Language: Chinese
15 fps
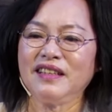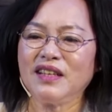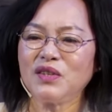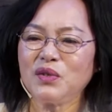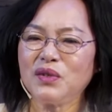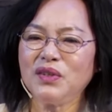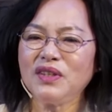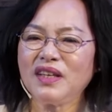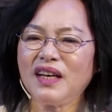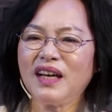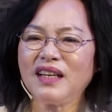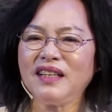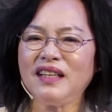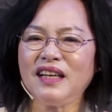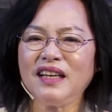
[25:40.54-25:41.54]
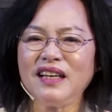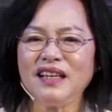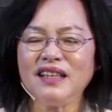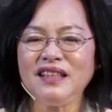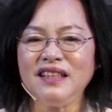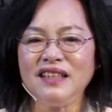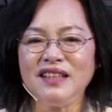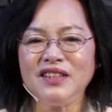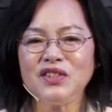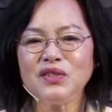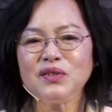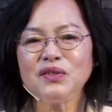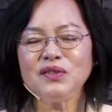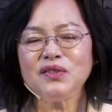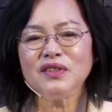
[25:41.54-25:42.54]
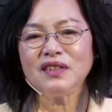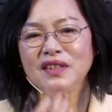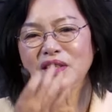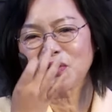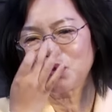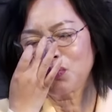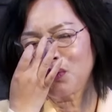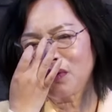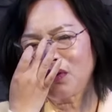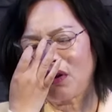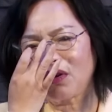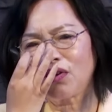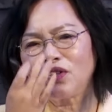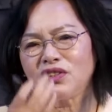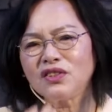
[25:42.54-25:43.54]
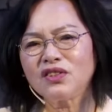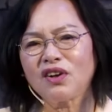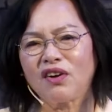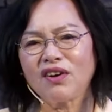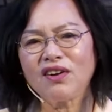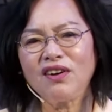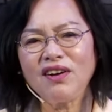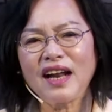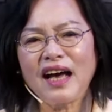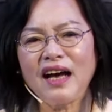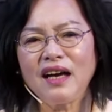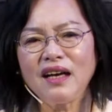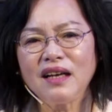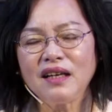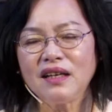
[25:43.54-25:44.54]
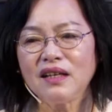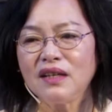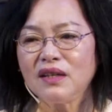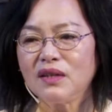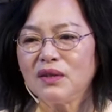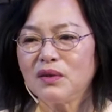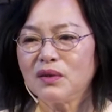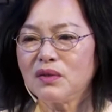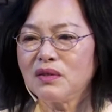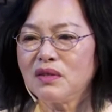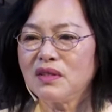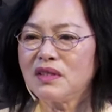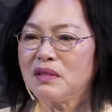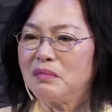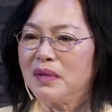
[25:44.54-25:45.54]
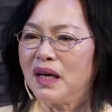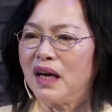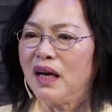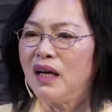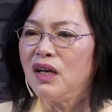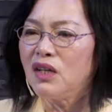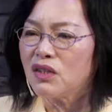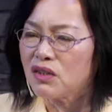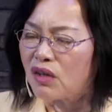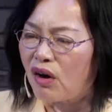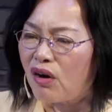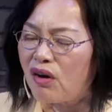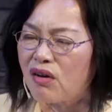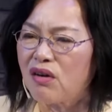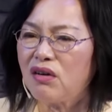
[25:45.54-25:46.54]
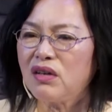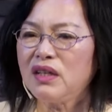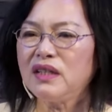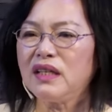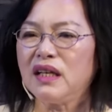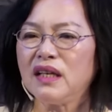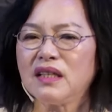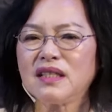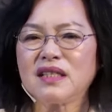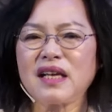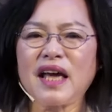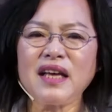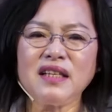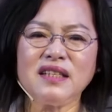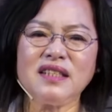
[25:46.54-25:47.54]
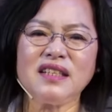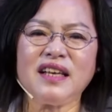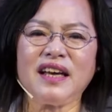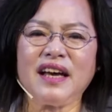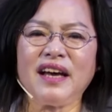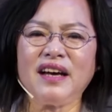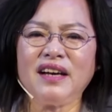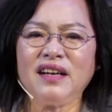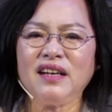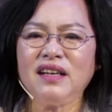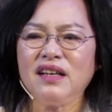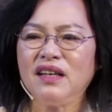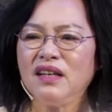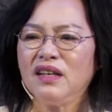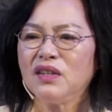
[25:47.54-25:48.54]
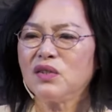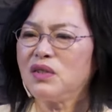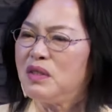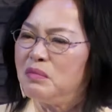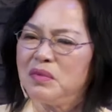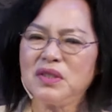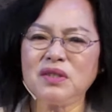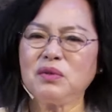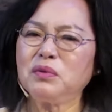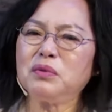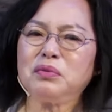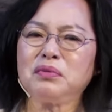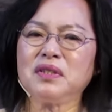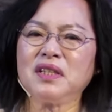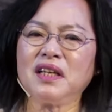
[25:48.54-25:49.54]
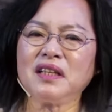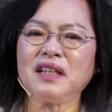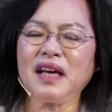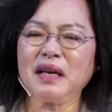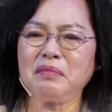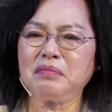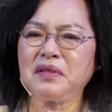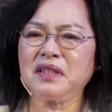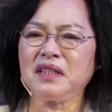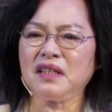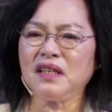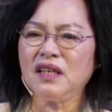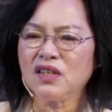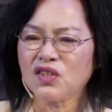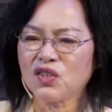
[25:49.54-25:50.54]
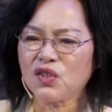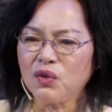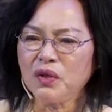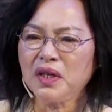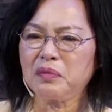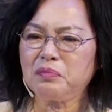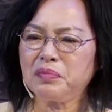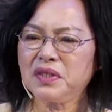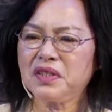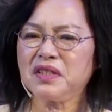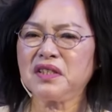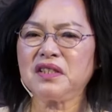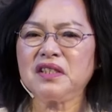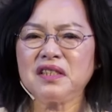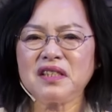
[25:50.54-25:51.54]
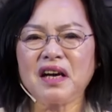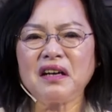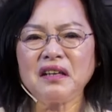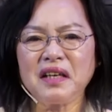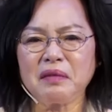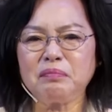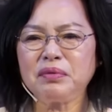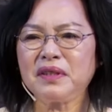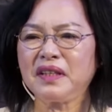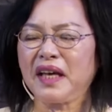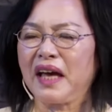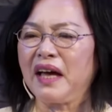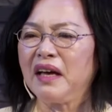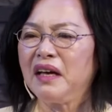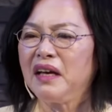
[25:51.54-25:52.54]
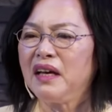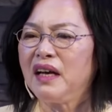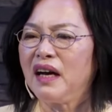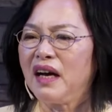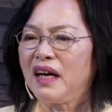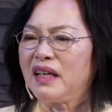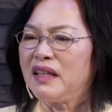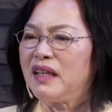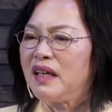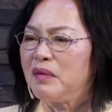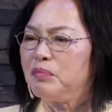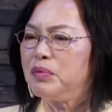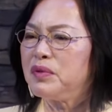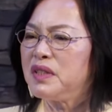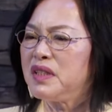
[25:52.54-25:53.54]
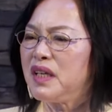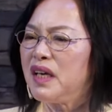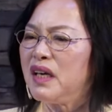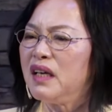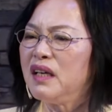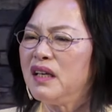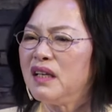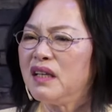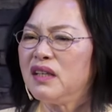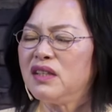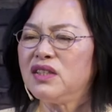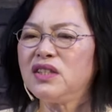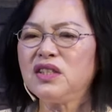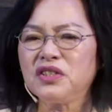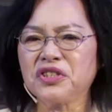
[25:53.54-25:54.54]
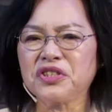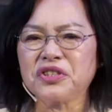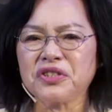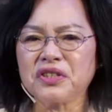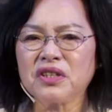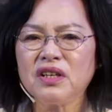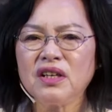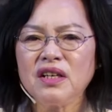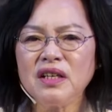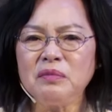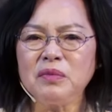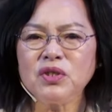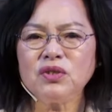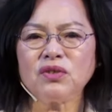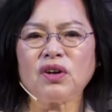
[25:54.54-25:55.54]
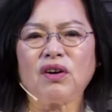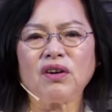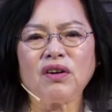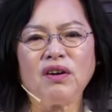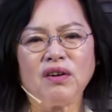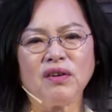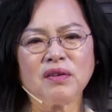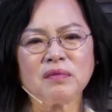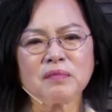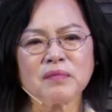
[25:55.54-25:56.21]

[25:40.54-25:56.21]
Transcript: 说呀你，你就说祷告就祷告啦。我说那怎么样？祷告你得斋戒，说你们基督徒这样太不行，手也不洗，香也不点，啊也不先呃进食，你们就祷告。